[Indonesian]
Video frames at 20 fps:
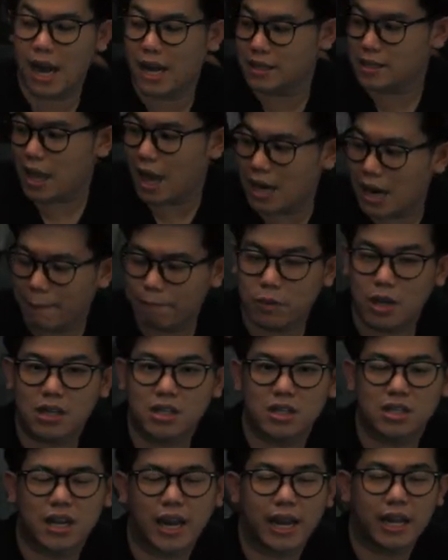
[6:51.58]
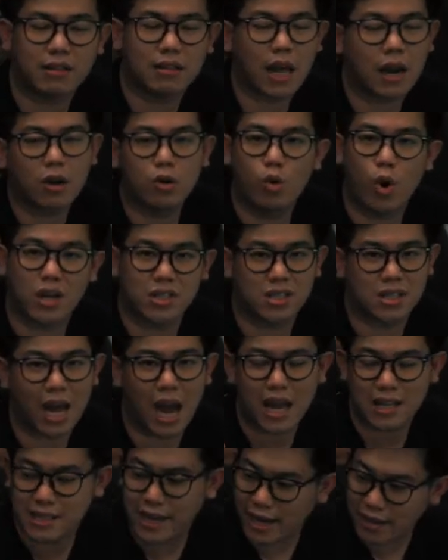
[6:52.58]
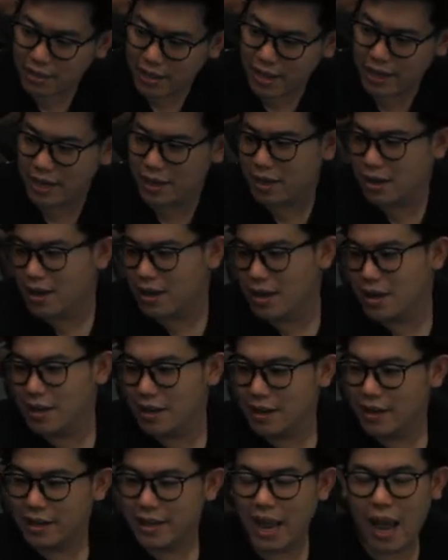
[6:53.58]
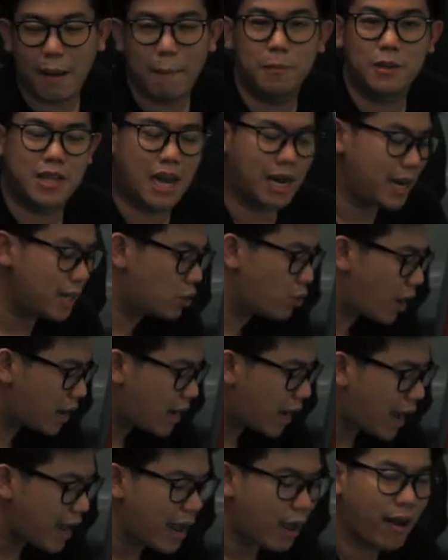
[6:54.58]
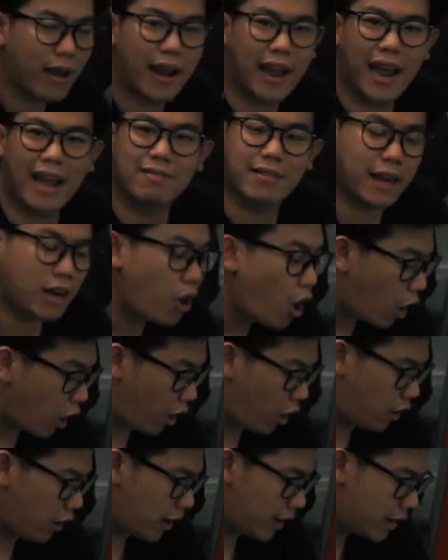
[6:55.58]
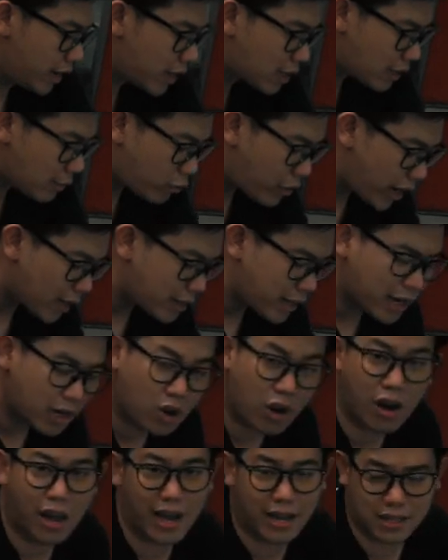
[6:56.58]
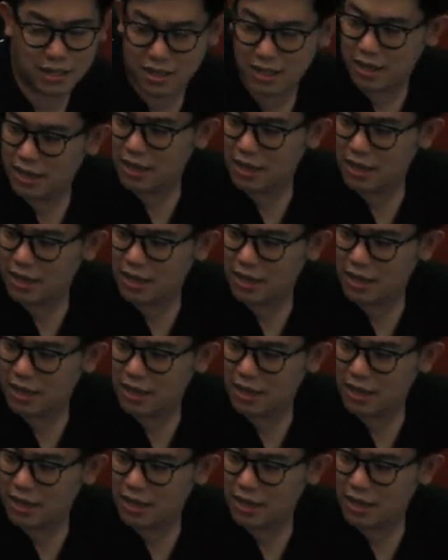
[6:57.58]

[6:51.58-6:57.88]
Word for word: guys adapter sekitar dua setengah senti ya jadi hitungannya kayak ET0 ini ketemunya ET 0 guys